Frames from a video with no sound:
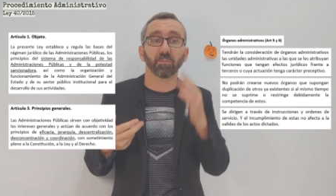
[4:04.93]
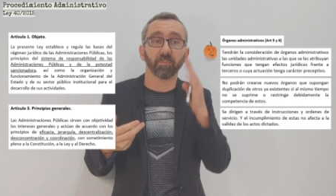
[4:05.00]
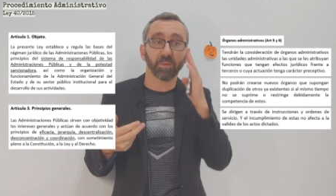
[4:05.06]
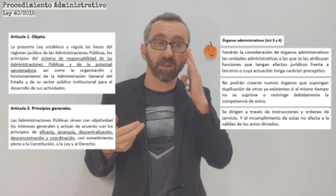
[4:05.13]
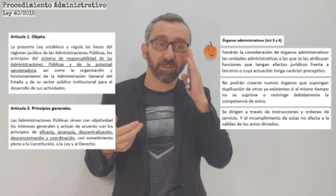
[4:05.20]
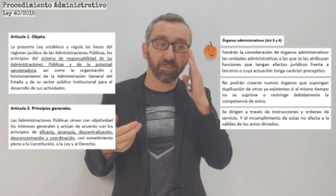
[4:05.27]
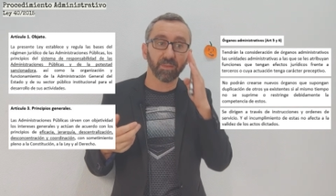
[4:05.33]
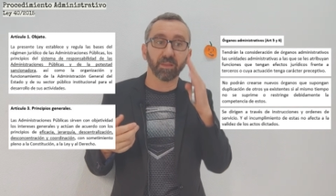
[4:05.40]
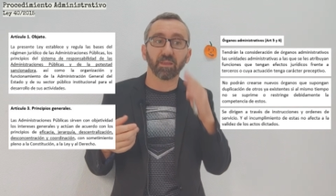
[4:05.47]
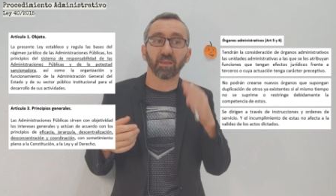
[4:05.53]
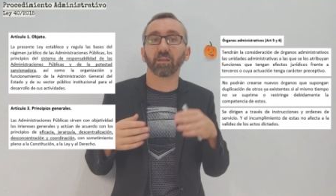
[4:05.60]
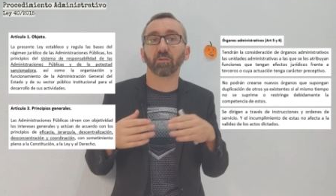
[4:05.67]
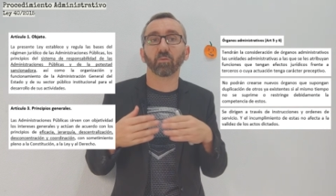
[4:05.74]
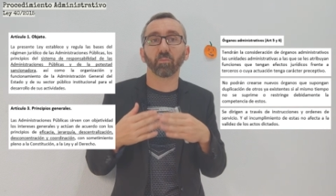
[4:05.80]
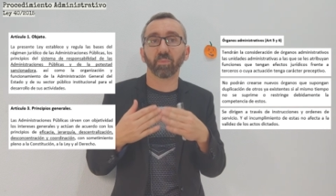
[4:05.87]
¿Vale?
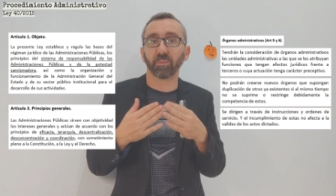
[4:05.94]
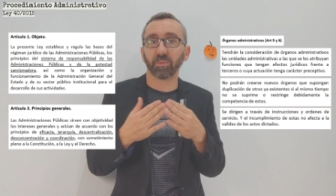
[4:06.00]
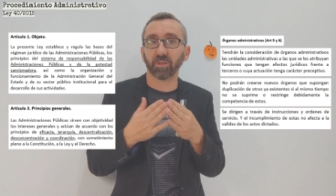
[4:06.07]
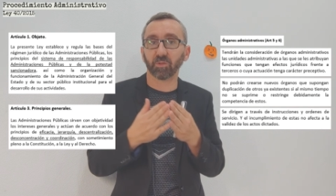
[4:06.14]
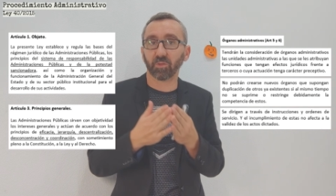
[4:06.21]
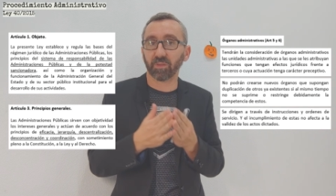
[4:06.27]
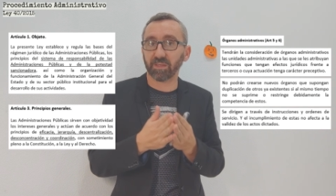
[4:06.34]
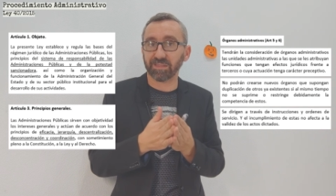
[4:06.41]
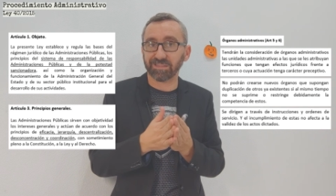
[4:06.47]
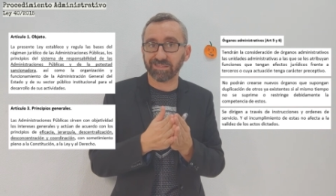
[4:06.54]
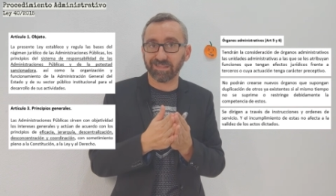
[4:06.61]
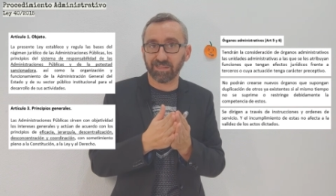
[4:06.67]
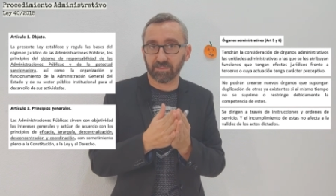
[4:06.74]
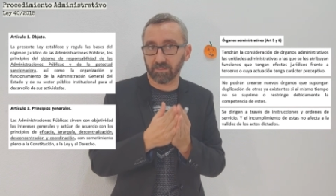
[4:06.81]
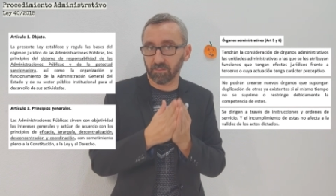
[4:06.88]
El incumplimiento de
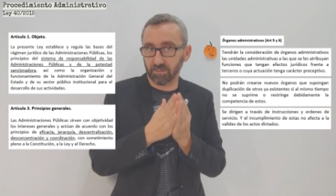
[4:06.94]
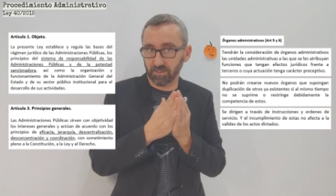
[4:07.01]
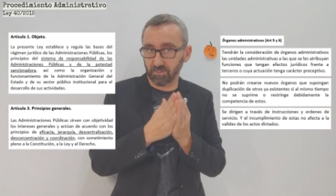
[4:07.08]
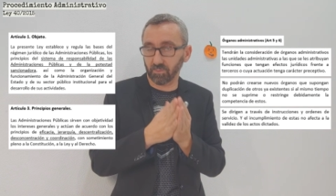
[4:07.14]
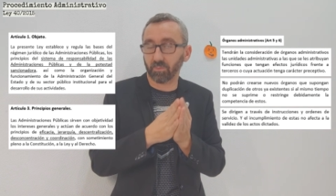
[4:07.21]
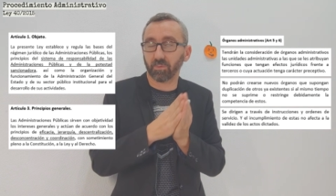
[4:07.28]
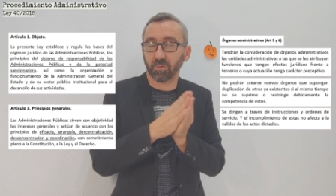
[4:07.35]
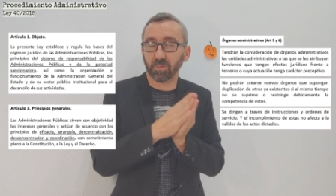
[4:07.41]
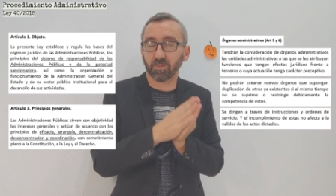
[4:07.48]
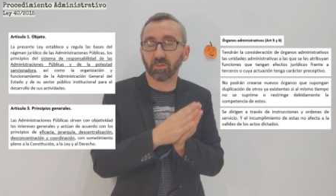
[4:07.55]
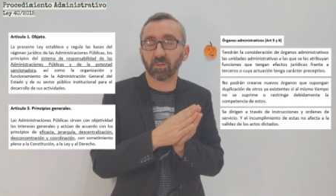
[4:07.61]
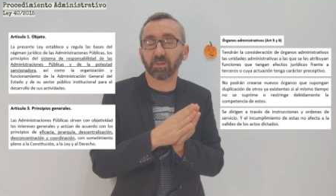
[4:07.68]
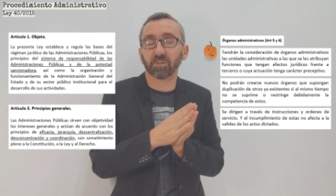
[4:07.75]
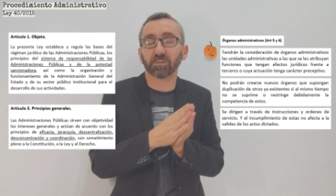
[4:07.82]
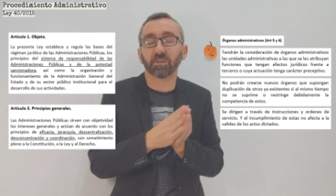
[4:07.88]
estas instrucciones y
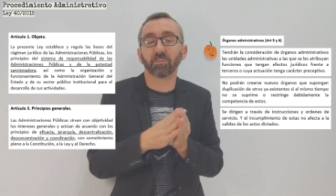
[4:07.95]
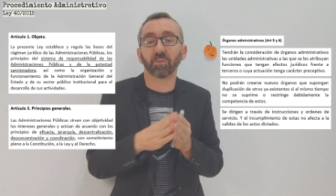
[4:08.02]
órdenes de